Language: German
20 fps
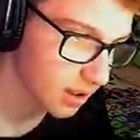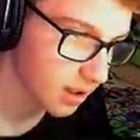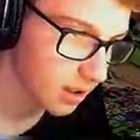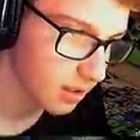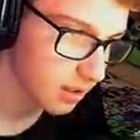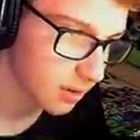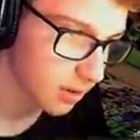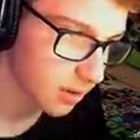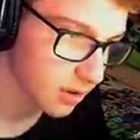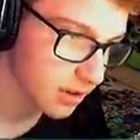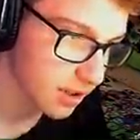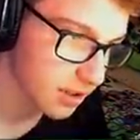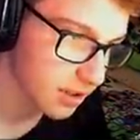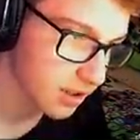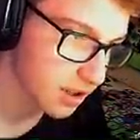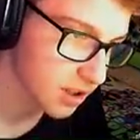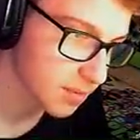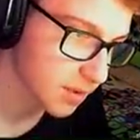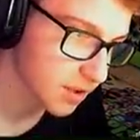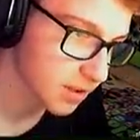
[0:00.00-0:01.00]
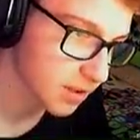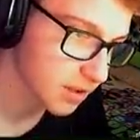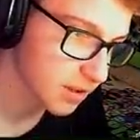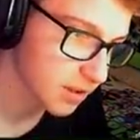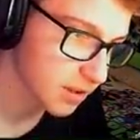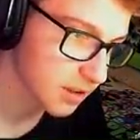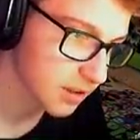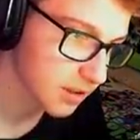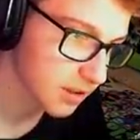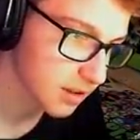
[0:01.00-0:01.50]
größeres Haus bauen.
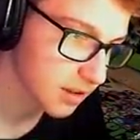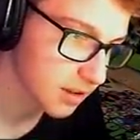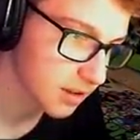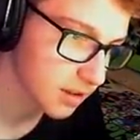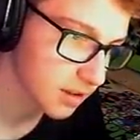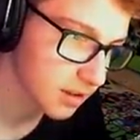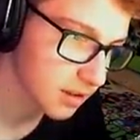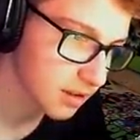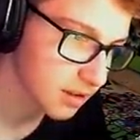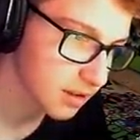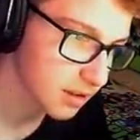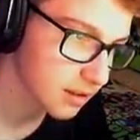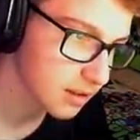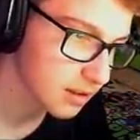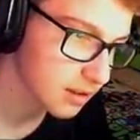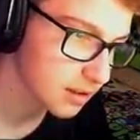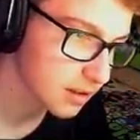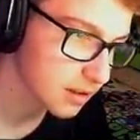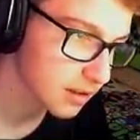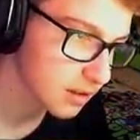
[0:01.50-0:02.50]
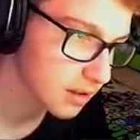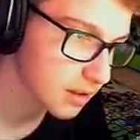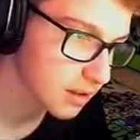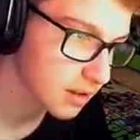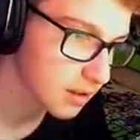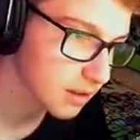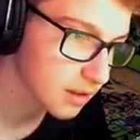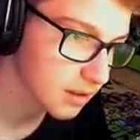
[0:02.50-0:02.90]
Ja, aber das